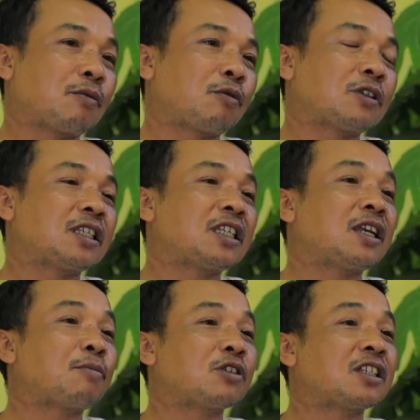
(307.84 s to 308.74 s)

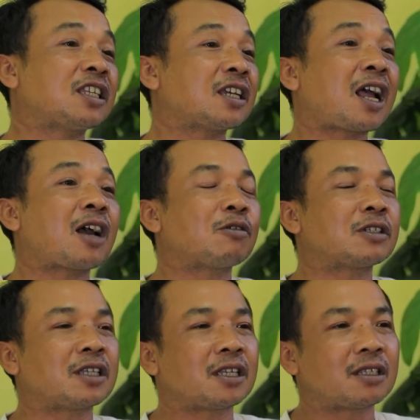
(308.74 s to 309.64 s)
Posisinya posisi kaku
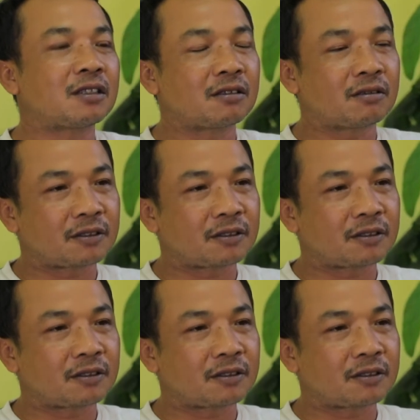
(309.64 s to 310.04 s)
saya itu.